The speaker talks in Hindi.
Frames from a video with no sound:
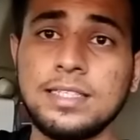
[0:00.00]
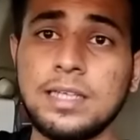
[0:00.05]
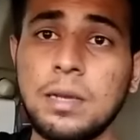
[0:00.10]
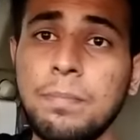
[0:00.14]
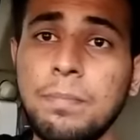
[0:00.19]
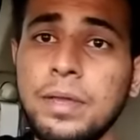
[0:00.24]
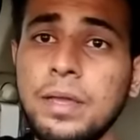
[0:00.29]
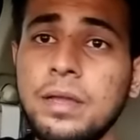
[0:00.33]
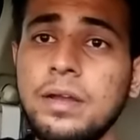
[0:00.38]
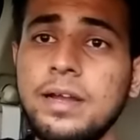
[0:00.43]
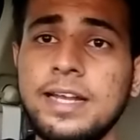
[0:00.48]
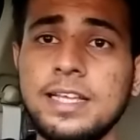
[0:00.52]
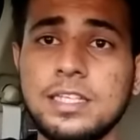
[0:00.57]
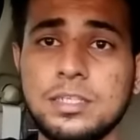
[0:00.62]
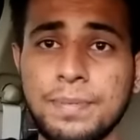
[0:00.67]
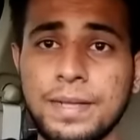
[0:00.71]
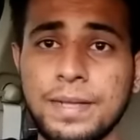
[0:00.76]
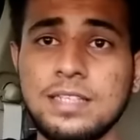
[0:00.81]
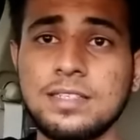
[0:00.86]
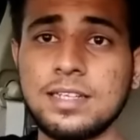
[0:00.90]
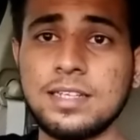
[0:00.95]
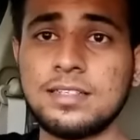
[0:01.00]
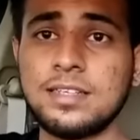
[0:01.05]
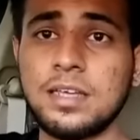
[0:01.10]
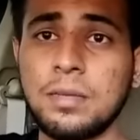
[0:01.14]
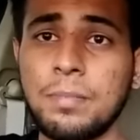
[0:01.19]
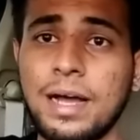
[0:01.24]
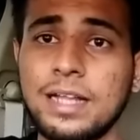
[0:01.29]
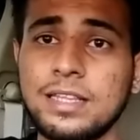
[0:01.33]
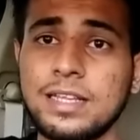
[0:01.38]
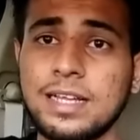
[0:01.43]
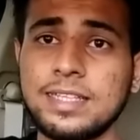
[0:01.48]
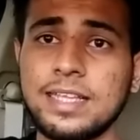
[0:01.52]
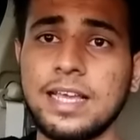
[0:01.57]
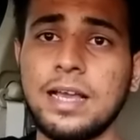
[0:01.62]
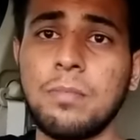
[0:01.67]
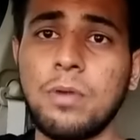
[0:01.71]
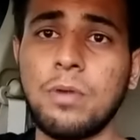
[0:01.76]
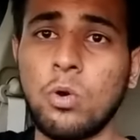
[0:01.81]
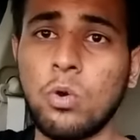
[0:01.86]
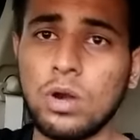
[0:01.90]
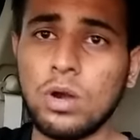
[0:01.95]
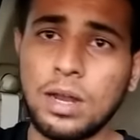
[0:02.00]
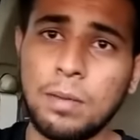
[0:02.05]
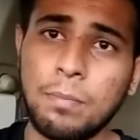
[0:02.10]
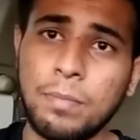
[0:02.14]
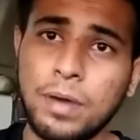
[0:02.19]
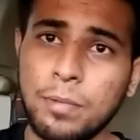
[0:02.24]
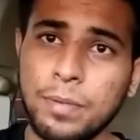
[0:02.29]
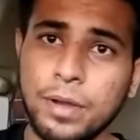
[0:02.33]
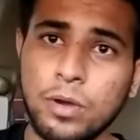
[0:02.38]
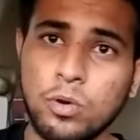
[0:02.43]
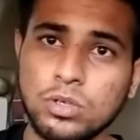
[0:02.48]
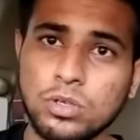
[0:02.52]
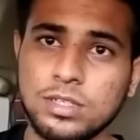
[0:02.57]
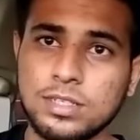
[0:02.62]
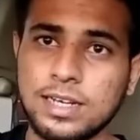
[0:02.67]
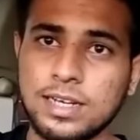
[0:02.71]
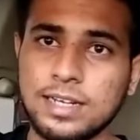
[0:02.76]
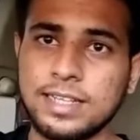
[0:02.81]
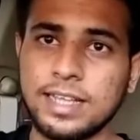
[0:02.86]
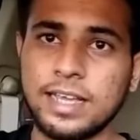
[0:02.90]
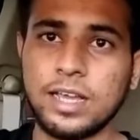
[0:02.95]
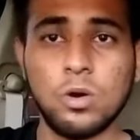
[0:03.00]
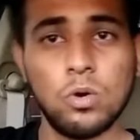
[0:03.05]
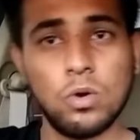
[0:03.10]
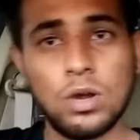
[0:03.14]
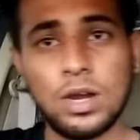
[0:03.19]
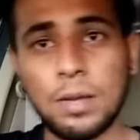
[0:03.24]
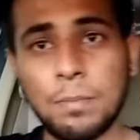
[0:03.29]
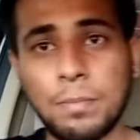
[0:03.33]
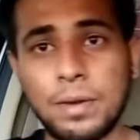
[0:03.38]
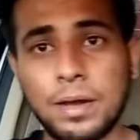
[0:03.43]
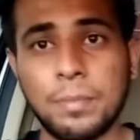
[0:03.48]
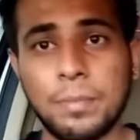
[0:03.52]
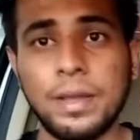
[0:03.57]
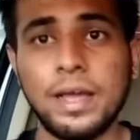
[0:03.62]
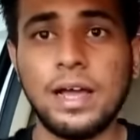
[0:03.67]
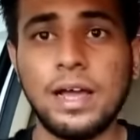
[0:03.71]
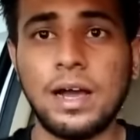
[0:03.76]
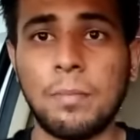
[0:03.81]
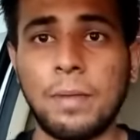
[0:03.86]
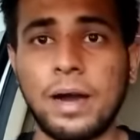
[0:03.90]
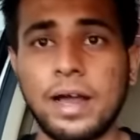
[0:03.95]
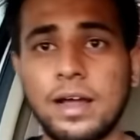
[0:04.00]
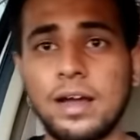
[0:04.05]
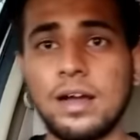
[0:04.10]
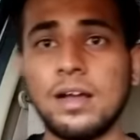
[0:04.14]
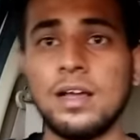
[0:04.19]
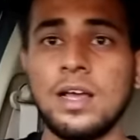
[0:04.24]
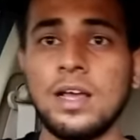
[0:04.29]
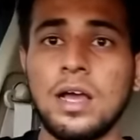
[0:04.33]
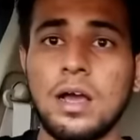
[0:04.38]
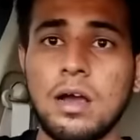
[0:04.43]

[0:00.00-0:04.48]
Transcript: जब भी डिस्पेंसर्स की बात आती है हम होल नंबर में कोशिश करते हैं कि होल नंबर में हमारा